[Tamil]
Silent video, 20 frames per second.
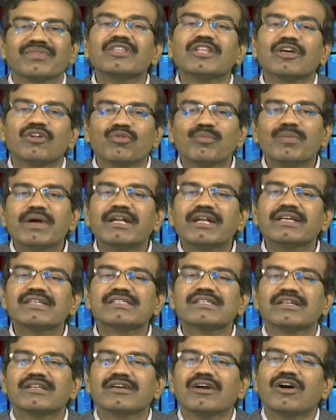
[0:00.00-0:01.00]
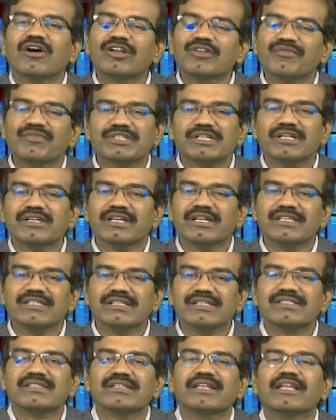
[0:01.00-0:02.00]
இந்த ரொபாட்டிக்ஸ் அண்ட் ஆர்டிஃபிஷியல்
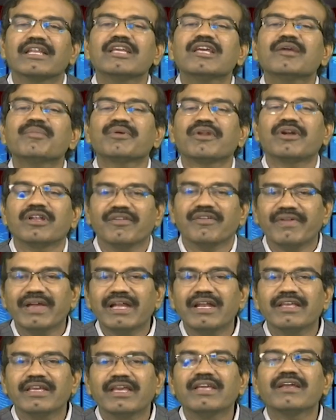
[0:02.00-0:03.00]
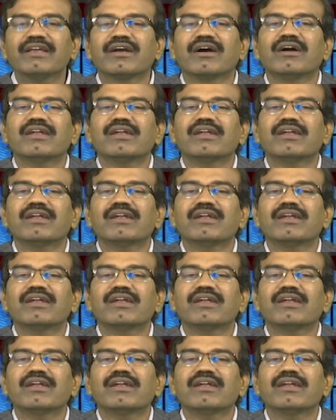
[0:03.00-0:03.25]
இன்டெலிஜென்ஸ் நிறைய பேருடைய வேலையை